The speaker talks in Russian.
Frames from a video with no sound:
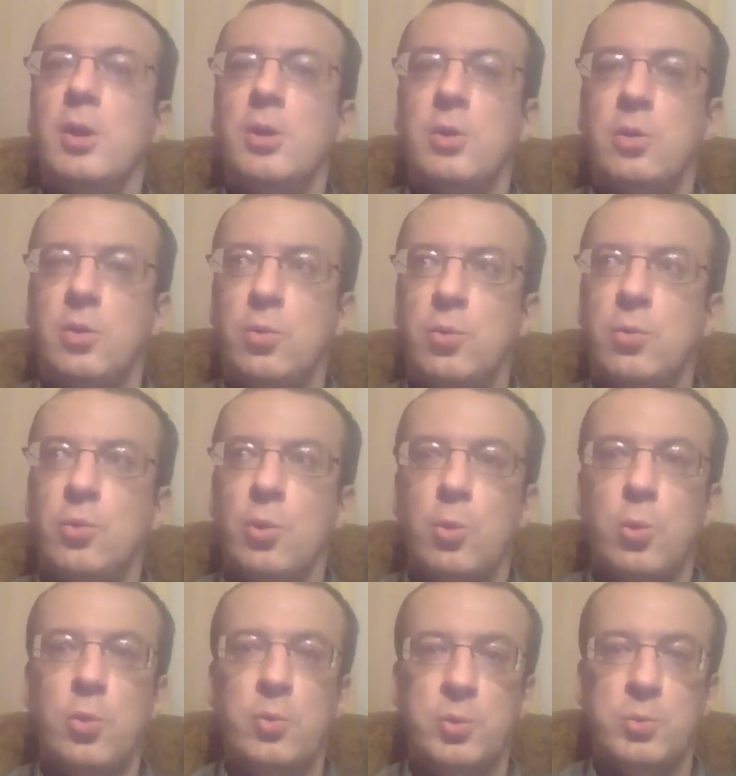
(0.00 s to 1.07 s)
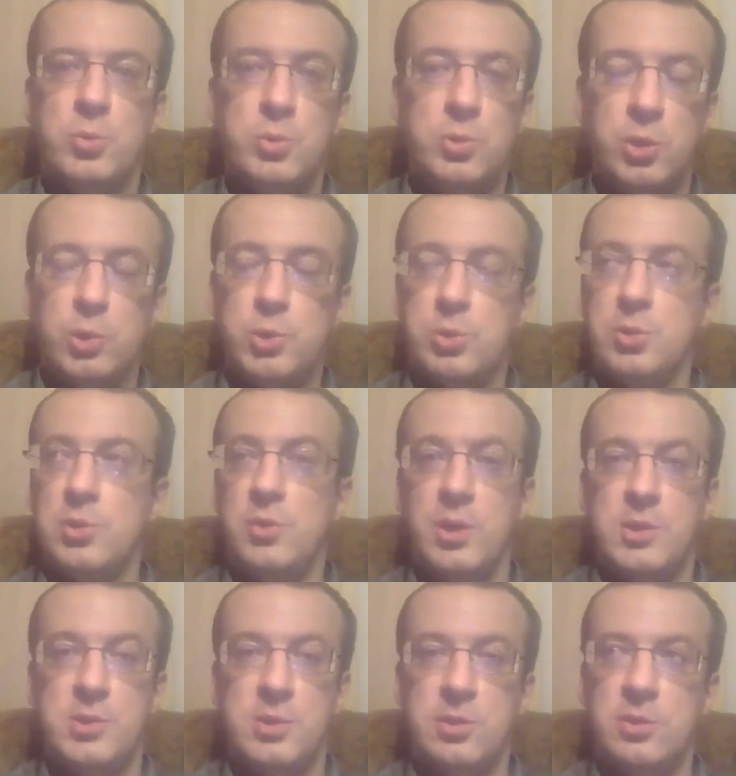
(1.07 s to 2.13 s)
э, в Верховном суде и что
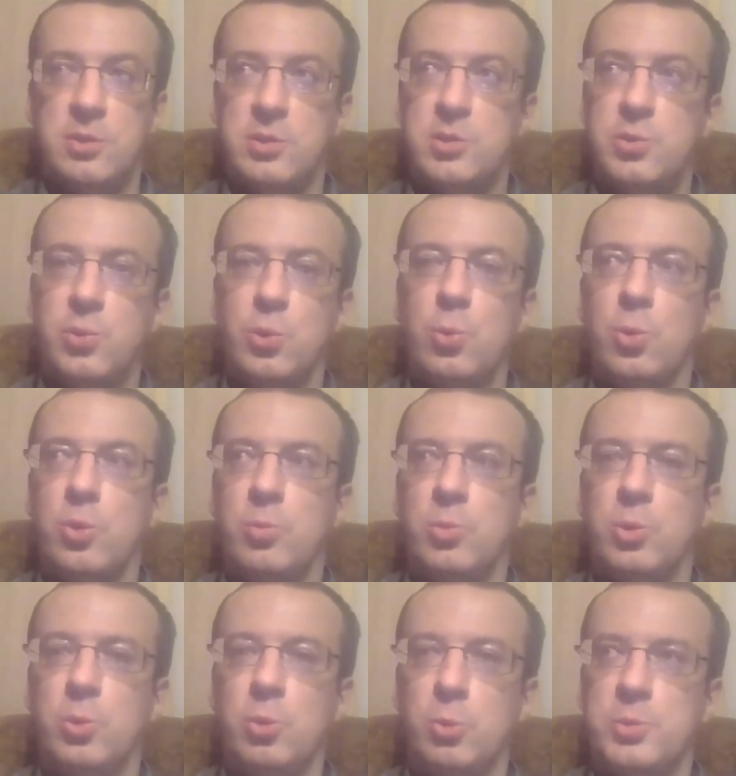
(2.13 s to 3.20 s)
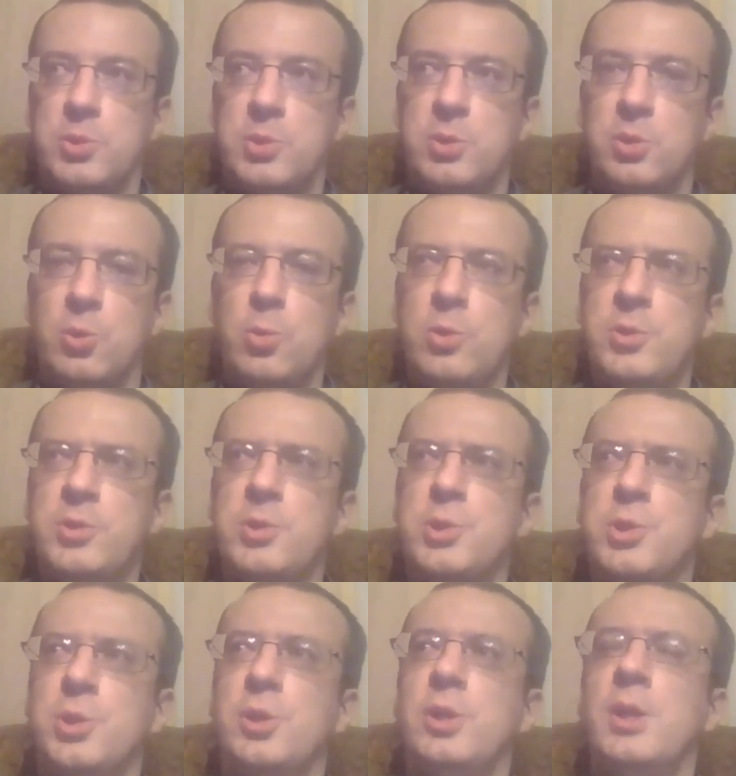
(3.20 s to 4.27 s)
связано с фигурами Томаса и
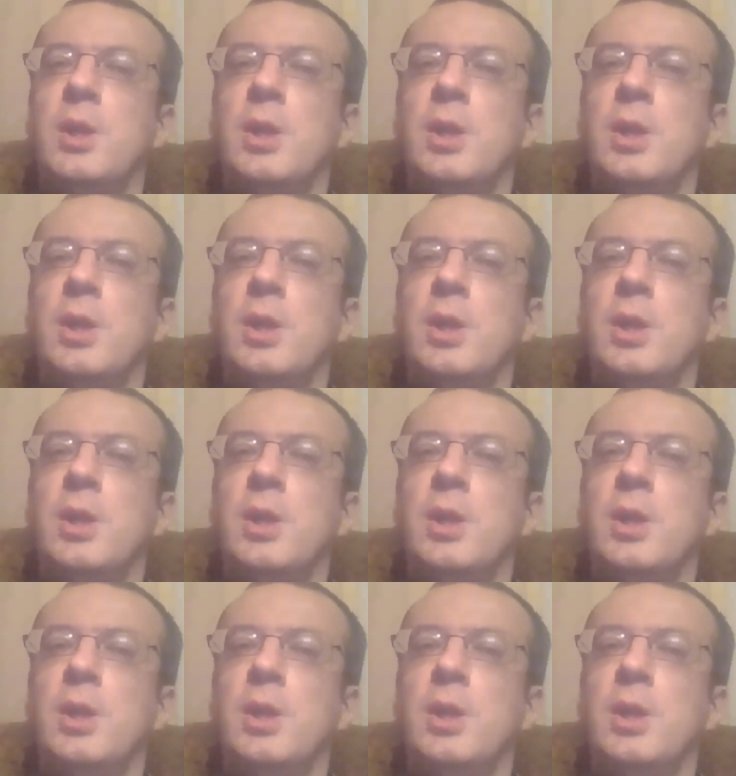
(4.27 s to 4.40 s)
Горсача.